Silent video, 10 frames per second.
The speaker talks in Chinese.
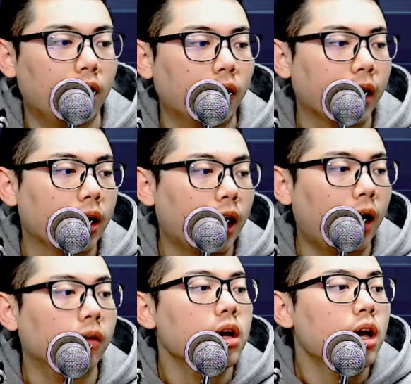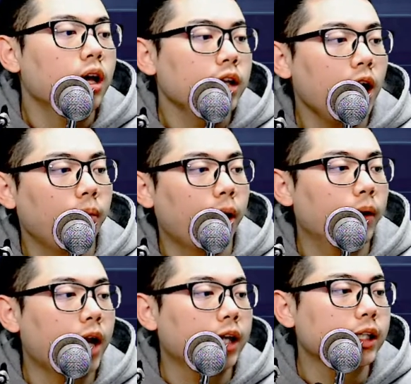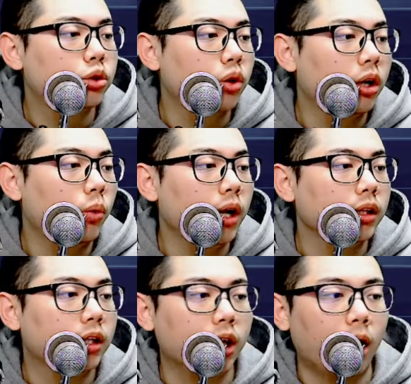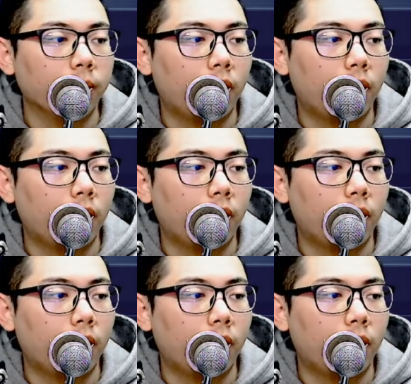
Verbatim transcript: OK，好，那我们来回答一下学员的问题哦。